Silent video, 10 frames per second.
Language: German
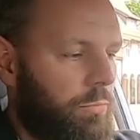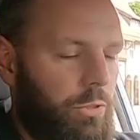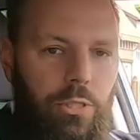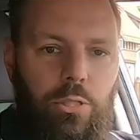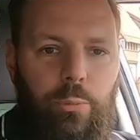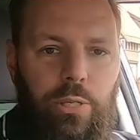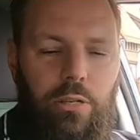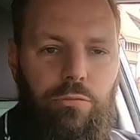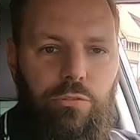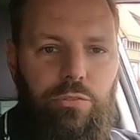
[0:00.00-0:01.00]
die
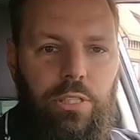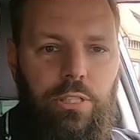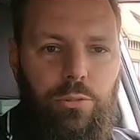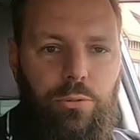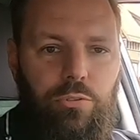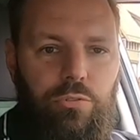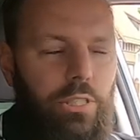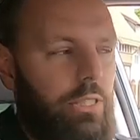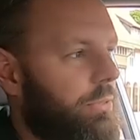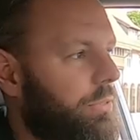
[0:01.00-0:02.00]
Kilometer verfliegen und
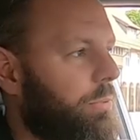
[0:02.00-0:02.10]
verfliegen und